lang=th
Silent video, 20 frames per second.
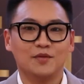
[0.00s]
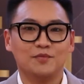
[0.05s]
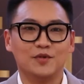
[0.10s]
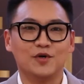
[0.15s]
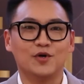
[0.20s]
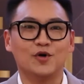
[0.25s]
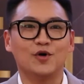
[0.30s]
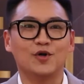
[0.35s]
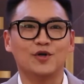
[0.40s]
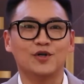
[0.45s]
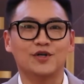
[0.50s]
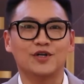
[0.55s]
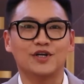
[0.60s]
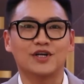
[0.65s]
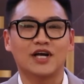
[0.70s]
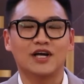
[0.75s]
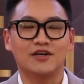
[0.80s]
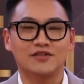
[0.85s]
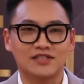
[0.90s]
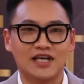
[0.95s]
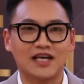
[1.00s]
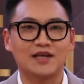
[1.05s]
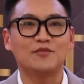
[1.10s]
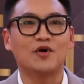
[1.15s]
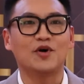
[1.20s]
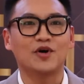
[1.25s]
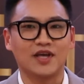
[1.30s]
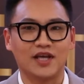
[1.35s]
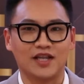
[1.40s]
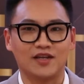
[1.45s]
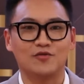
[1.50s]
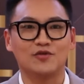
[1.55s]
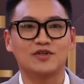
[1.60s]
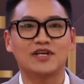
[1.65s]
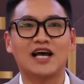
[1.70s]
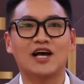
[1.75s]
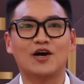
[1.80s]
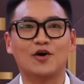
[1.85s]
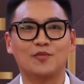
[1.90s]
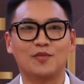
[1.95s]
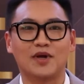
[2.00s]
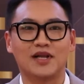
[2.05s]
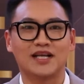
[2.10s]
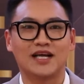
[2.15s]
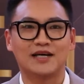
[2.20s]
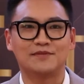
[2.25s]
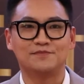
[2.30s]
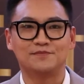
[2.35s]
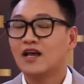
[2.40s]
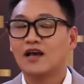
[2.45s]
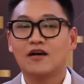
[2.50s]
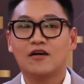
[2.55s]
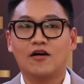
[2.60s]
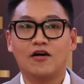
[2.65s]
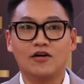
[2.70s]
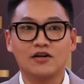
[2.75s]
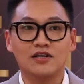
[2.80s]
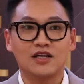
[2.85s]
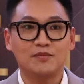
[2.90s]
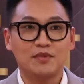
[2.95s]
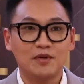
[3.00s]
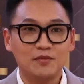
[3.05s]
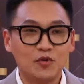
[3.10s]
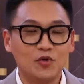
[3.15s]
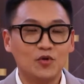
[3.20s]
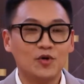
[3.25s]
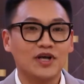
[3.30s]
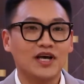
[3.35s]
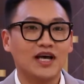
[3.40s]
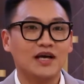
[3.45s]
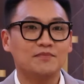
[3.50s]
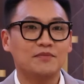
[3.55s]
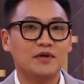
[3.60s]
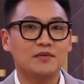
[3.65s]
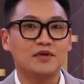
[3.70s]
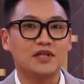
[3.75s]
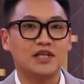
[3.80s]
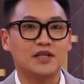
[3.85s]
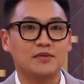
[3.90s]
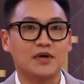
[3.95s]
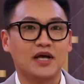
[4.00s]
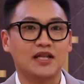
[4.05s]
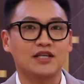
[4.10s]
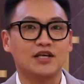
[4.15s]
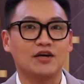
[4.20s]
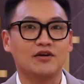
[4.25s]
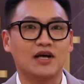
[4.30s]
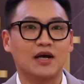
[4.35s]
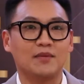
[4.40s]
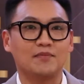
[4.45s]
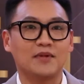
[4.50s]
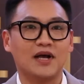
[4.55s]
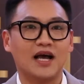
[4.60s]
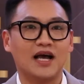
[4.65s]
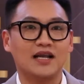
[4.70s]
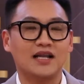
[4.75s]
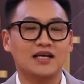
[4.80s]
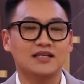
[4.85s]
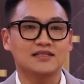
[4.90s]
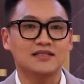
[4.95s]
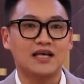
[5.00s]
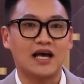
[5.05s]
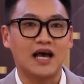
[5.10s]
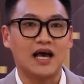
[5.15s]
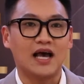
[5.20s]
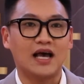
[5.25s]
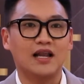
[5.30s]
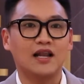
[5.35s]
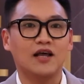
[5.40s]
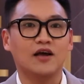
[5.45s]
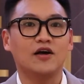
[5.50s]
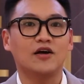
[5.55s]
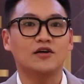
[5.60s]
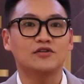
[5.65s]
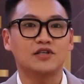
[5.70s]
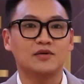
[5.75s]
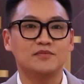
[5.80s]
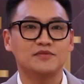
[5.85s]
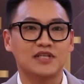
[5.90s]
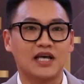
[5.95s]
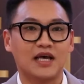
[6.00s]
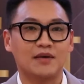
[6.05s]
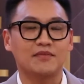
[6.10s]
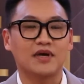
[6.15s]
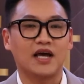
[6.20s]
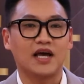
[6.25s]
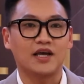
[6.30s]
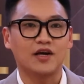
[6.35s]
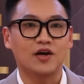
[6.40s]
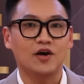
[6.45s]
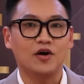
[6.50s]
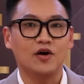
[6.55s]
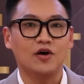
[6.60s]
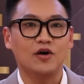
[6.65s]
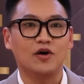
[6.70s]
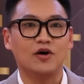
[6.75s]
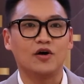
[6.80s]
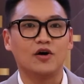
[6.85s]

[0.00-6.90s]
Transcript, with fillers: มีคนเข้าใจมองเห็นคุณค่าของมันครับ ของดับเบิลบลูนะครับ เป็นผลิตภัณฑ์เกี่ยวกับการรักษาแล้วก็ซ่อมแซมไขข้อ